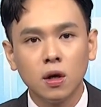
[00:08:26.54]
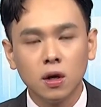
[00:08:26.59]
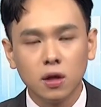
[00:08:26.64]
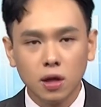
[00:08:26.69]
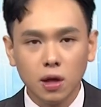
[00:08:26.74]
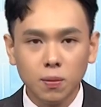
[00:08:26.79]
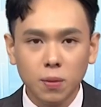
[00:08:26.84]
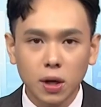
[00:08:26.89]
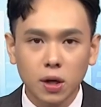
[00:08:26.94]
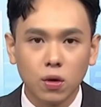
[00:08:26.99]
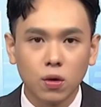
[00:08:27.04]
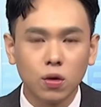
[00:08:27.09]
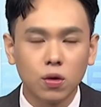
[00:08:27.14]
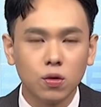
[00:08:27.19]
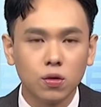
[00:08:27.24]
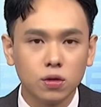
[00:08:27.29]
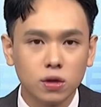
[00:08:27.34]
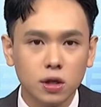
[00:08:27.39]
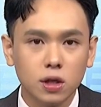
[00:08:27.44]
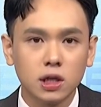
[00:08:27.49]
那美国
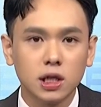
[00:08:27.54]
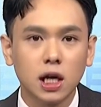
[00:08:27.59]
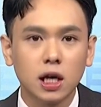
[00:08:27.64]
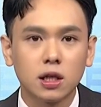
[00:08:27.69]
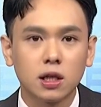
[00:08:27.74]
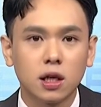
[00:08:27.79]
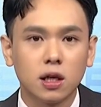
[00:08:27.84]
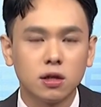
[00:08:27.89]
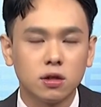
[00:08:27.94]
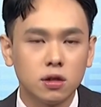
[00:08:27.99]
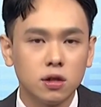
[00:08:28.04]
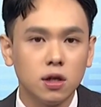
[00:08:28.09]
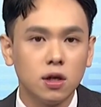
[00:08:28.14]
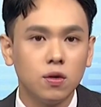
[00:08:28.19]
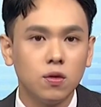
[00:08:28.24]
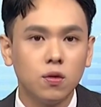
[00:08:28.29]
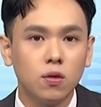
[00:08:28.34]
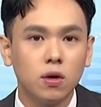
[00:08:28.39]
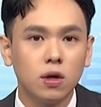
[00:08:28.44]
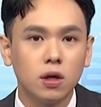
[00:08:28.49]
股市的下跌是
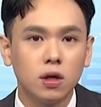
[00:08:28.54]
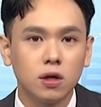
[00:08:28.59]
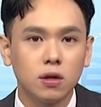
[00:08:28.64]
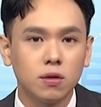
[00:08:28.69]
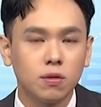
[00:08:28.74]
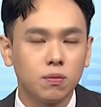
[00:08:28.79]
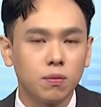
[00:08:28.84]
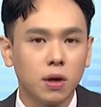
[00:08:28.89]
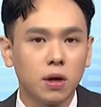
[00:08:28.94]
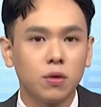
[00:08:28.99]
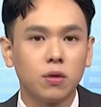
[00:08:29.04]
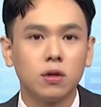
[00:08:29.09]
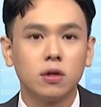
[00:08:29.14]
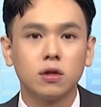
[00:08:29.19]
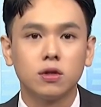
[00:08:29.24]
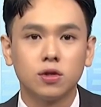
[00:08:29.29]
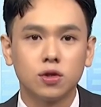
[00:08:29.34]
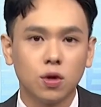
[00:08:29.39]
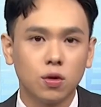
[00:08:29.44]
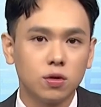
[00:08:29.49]
因为美元
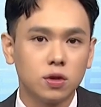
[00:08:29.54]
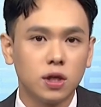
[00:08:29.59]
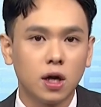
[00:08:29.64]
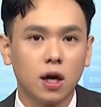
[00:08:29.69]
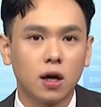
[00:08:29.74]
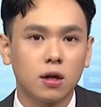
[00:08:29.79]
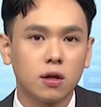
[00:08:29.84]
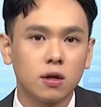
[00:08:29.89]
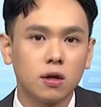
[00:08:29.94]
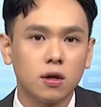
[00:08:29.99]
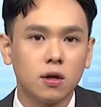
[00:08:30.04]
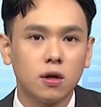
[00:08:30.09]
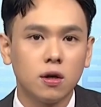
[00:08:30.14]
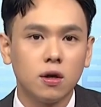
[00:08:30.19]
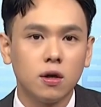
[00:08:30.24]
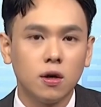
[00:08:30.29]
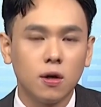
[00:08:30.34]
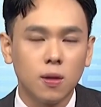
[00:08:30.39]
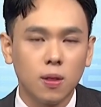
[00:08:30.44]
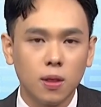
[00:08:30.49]
的走强，
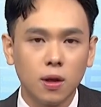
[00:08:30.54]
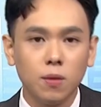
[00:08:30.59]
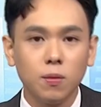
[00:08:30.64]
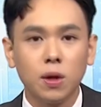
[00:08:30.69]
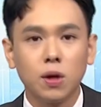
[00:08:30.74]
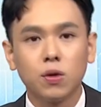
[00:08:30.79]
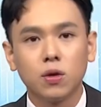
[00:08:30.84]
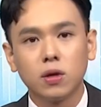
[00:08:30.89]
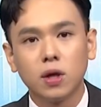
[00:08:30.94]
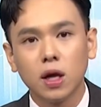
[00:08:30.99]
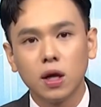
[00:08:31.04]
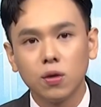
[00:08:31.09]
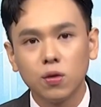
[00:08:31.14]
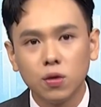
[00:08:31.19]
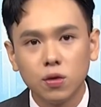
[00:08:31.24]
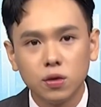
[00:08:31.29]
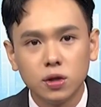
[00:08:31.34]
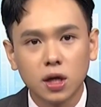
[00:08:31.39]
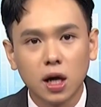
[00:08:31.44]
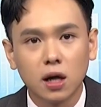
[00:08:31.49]
那美元太
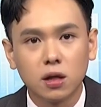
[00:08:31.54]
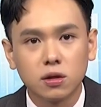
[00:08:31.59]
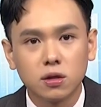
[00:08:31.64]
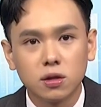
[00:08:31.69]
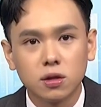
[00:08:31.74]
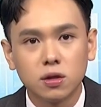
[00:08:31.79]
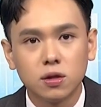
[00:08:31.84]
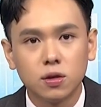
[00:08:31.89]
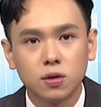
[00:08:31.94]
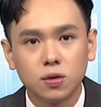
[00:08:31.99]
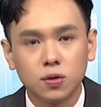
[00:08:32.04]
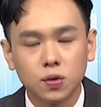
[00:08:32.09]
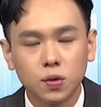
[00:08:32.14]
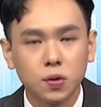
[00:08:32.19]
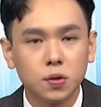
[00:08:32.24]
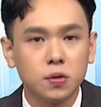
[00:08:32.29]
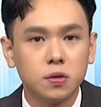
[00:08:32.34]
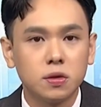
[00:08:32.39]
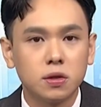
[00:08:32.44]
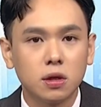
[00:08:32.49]
过于强势，
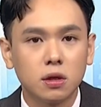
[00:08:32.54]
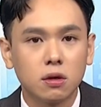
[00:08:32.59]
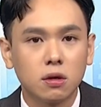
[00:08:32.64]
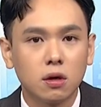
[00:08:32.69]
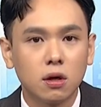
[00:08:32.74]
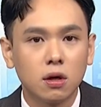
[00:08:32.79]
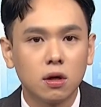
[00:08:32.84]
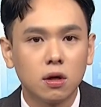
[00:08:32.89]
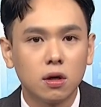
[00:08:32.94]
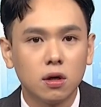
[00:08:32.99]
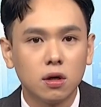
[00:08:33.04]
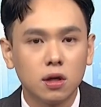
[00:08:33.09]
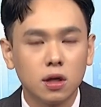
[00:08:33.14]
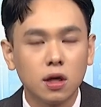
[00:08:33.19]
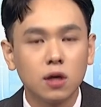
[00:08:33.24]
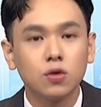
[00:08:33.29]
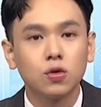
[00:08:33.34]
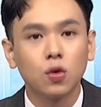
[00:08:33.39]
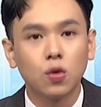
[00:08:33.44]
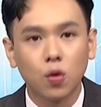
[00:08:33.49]
对于整个应
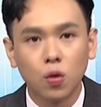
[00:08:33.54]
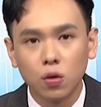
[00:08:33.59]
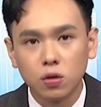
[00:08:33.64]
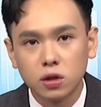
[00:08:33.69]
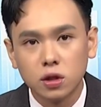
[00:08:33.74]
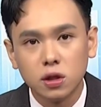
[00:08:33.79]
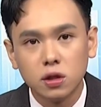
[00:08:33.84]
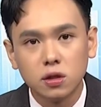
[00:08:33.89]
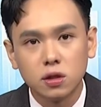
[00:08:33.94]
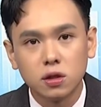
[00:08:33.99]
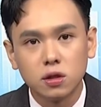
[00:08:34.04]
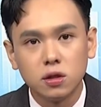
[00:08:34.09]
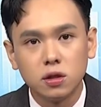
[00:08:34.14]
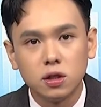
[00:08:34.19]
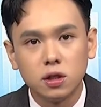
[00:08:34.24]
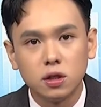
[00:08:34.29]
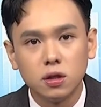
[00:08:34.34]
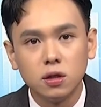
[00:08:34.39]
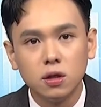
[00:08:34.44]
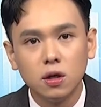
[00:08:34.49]
该说国际资
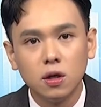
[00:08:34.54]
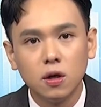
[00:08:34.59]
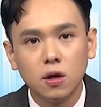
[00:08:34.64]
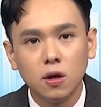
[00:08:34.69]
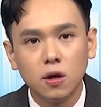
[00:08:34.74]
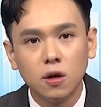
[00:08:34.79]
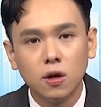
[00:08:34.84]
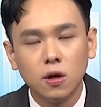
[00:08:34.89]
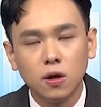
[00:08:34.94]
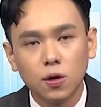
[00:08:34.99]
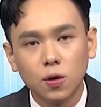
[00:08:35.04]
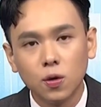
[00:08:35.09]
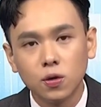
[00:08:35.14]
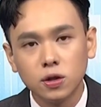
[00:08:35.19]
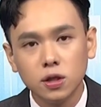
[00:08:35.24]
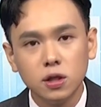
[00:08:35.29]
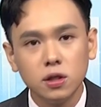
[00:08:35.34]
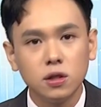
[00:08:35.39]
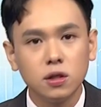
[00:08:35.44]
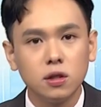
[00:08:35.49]
金，国
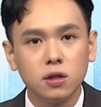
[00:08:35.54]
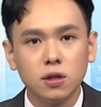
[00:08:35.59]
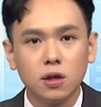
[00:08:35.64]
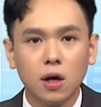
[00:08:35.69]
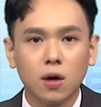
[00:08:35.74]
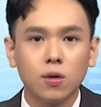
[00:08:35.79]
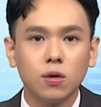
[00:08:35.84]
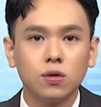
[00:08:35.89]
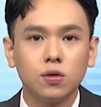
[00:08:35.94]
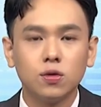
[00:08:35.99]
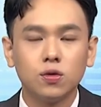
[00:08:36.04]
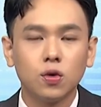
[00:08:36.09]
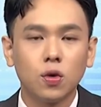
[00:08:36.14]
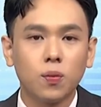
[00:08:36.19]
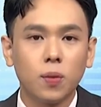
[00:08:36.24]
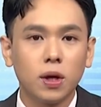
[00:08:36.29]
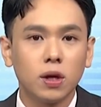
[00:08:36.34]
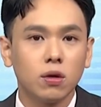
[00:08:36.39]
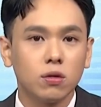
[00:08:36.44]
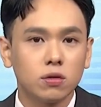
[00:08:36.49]
际资金它会去做
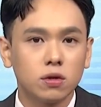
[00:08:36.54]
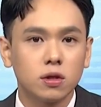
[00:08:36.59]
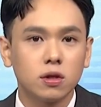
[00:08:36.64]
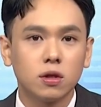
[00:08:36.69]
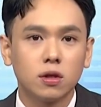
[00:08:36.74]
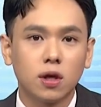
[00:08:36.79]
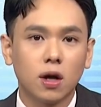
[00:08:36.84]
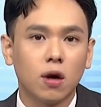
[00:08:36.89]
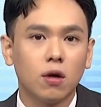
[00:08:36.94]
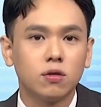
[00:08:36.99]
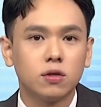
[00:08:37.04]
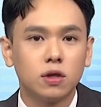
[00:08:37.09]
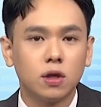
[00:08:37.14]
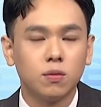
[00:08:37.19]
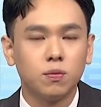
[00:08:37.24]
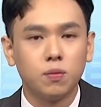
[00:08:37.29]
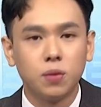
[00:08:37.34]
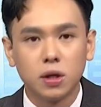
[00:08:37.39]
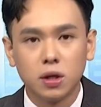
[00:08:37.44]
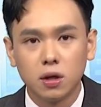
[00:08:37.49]
被动式的调整
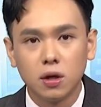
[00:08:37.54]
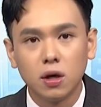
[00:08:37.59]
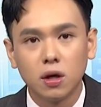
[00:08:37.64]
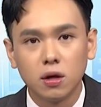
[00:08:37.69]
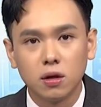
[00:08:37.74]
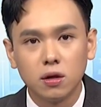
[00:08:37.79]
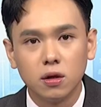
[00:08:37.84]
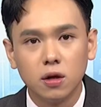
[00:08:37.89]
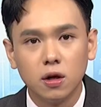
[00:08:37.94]
平衡，